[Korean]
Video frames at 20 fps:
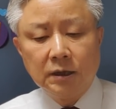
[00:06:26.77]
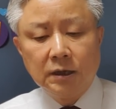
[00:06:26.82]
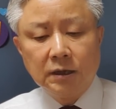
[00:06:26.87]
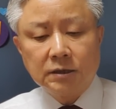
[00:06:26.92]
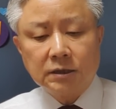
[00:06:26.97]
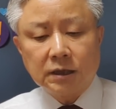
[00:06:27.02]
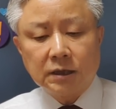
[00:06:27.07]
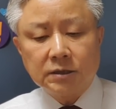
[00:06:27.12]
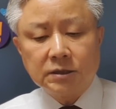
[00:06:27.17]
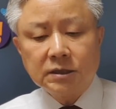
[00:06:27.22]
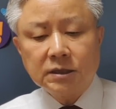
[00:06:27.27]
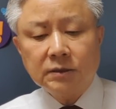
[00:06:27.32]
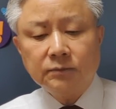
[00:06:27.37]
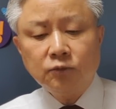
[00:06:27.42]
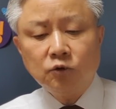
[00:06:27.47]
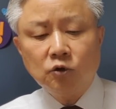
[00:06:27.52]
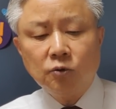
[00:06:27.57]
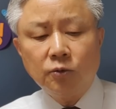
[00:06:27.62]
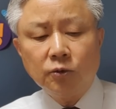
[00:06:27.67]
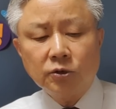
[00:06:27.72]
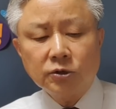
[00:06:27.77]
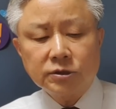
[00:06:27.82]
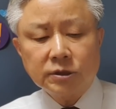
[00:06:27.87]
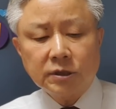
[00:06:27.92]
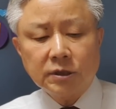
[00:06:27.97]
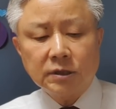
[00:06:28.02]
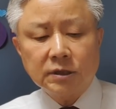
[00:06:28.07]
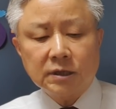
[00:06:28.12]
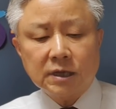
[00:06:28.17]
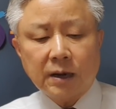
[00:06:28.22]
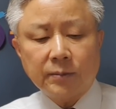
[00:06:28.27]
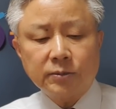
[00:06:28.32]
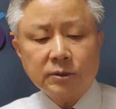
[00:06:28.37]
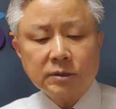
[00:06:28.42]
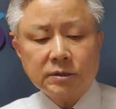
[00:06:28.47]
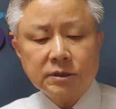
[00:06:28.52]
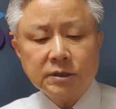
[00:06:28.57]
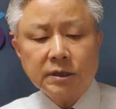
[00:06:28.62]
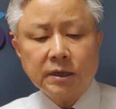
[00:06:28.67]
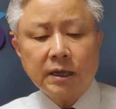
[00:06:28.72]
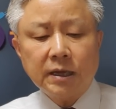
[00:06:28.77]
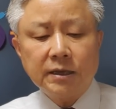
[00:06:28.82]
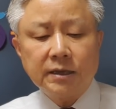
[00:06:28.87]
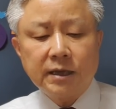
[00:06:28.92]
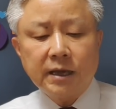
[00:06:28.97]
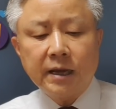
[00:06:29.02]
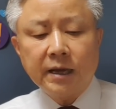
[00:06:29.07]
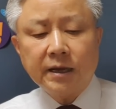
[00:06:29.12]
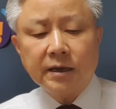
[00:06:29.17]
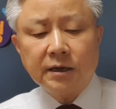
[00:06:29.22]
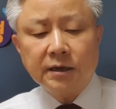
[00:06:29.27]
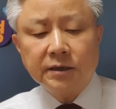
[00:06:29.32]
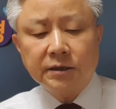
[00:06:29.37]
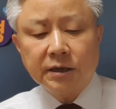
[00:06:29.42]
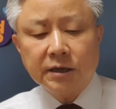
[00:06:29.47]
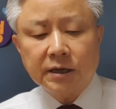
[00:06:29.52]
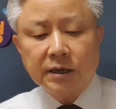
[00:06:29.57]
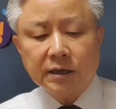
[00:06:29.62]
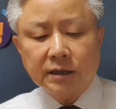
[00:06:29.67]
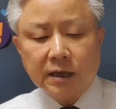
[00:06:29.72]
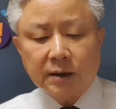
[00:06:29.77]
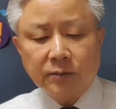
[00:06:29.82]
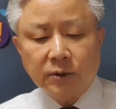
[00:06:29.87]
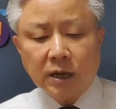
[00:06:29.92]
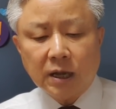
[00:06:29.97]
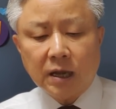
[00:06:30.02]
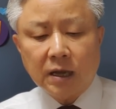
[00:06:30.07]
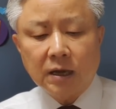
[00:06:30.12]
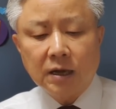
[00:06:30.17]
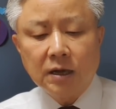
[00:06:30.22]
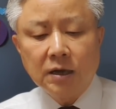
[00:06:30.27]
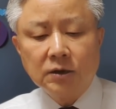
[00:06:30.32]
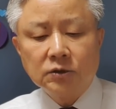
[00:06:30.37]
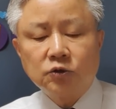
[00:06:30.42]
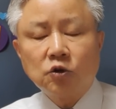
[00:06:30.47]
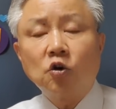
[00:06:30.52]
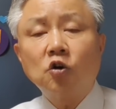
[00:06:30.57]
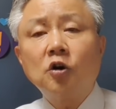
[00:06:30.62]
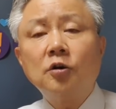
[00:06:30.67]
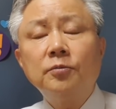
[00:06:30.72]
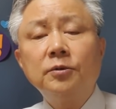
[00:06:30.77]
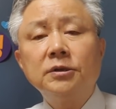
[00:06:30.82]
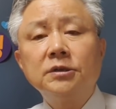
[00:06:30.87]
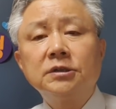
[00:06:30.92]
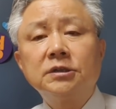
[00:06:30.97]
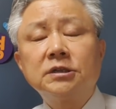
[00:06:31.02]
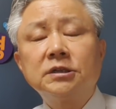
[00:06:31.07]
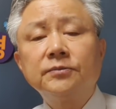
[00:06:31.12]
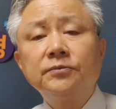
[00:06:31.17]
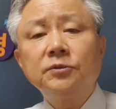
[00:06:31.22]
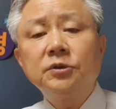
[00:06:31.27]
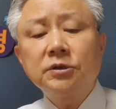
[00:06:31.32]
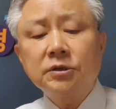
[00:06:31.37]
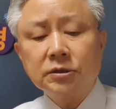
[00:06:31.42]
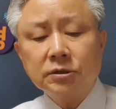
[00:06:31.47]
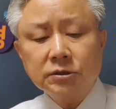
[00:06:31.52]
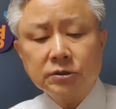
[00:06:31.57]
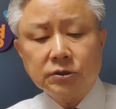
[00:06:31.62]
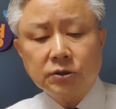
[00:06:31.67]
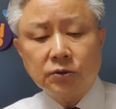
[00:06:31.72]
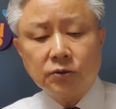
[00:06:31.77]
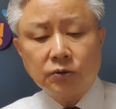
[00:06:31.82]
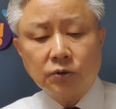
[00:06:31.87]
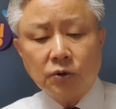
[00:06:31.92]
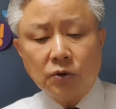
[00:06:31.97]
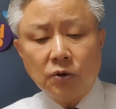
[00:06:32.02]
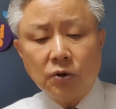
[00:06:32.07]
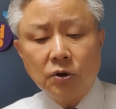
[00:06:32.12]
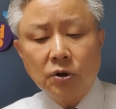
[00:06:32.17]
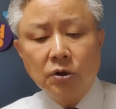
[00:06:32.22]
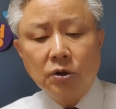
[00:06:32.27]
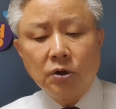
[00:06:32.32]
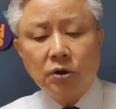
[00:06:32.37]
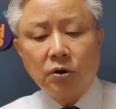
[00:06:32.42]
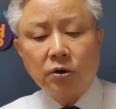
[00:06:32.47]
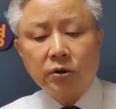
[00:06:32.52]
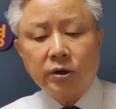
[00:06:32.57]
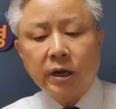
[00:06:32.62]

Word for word: 자, 지금 후보로서는 갑작스럽게 얘기를 들었기 때문에 조금은 심정적으로 어,